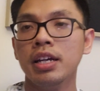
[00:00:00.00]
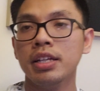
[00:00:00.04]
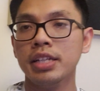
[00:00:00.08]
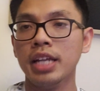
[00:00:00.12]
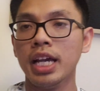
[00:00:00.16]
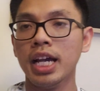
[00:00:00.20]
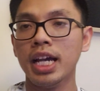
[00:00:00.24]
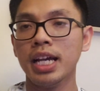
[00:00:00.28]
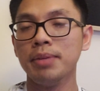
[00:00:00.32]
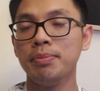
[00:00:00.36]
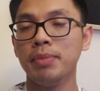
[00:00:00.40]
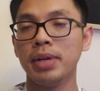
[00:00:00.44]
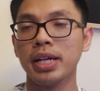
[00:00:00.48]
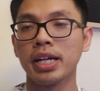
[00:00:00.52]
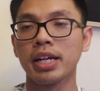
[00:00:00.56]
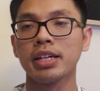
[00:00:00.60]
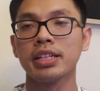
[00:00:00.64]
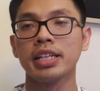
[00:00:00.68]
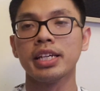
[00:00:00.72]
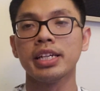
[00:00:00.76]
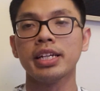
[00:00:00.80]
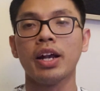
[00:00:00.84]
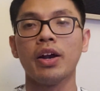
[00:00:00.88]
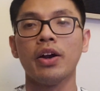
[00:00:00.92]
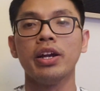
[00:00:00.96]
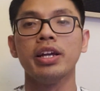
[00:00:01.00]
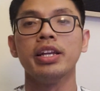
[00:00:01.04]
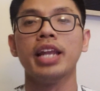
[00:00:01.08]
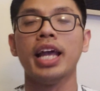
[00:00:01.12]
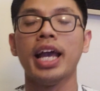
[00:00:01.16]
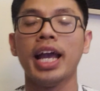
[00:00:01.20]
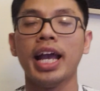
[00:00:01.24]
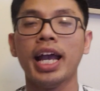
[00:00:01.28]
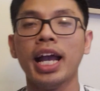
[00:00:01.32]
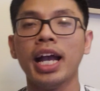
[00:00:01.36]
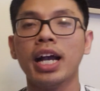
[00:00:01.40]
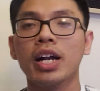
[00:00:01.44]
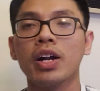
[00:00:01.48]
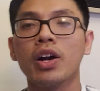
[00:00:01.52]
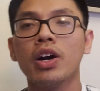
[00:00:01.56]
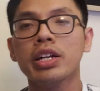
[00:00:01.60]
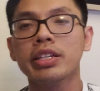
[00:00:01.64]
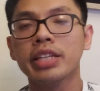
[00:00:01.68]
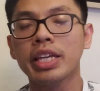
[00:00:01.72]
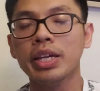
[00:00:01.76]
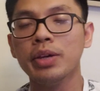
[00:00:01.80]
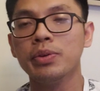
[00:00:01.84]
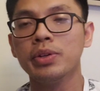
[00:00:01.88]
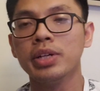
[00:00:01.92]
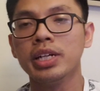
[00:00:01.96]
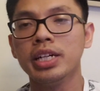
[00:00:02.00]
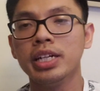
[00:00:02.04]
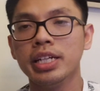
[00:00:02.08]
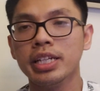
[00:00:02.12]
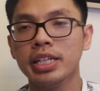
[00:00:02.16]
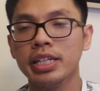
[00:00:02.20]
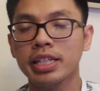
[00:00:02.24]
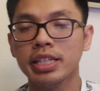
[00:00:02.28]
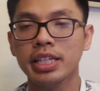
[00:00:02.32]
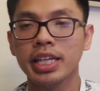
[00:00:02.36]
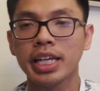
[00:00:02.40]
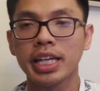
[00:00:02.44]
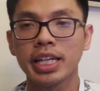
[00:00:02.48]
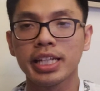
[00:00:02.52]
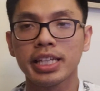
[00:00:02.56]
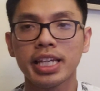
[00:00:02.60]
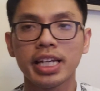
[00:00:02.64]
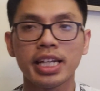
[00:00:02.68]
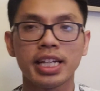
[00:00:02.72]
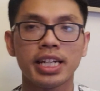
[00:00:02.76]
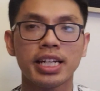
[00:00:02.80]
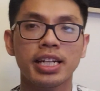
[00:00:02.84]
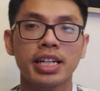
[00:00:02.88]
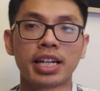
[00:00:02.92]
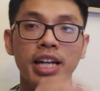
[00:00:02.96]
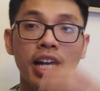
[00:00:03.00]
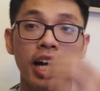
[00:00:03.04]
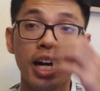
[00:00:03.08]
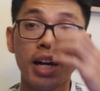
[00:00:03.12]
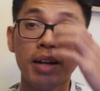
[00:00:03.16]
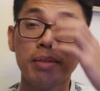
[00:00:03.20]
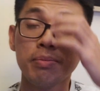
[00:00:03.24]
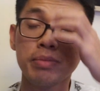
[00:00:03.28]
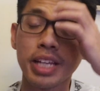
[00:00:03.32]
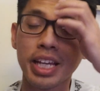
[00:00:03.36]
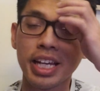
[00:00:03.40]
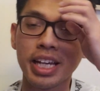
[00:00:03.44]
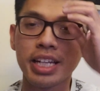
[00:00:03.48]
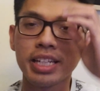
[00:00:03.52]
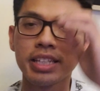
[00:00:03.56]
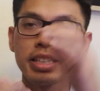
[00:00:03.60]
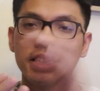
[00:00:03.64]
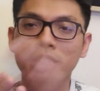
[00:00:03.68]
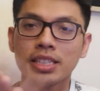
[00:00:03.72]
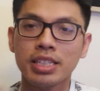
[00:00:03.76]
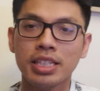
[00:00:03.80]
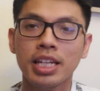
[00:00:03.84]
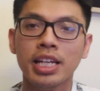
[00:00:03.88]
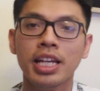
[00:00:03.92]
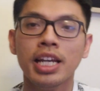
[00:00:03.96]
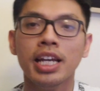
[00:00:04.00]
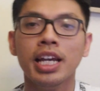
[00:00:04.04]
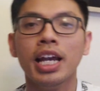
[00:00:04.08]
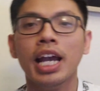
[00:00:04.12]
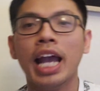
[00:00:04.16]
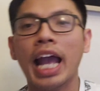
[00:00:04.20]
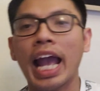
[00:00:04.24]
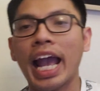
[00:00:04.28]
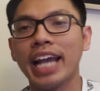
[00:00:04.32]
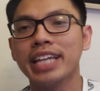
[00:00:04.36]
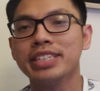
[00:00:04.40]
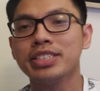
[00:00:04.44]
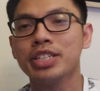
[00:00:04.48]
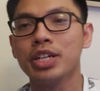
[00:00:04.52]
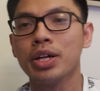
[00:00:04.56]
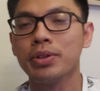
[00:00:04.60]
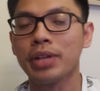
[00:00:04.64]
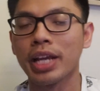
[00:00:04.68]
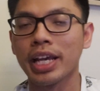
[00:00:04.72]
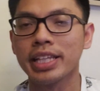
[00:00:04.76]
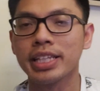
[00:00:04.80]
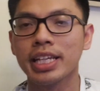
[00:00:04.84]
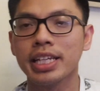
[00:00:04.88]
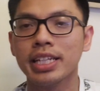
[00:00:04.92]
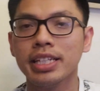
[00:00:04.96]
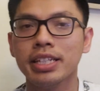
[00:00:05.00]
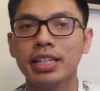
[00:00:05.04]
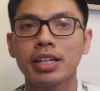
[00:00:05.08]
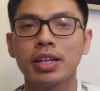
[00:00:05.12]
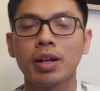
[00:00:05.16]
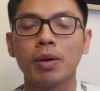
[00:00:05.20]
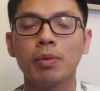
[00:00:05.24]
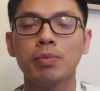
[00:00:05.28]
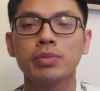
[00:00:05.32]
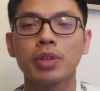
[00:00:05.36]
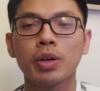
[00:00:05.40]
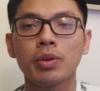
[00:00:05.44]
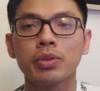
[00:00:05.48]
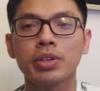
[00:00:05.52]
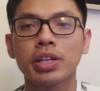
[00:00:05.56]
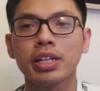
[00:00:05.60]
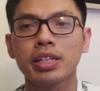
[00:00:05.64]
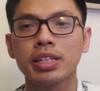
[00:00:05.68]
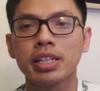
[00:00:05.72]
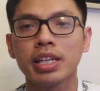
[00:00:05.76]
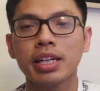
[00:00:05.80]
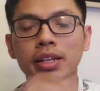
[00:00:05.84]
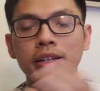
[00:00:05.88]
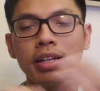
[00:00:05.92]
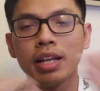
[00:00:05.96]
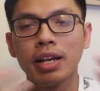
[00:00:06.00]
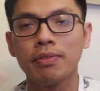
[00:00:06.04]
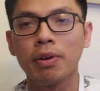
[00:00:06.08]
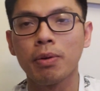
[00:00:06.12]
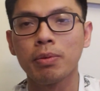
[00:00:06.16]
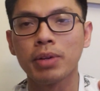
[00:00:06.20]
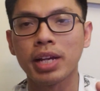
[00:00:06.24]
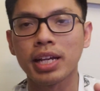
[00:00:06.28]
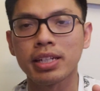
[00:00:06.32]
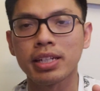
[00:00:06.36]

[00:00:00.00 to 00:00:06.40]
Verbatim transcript: nơi mà có thể gọi là có nhiều người Việt nhất à, và hai show này thì nó cũng tổ chức như là phong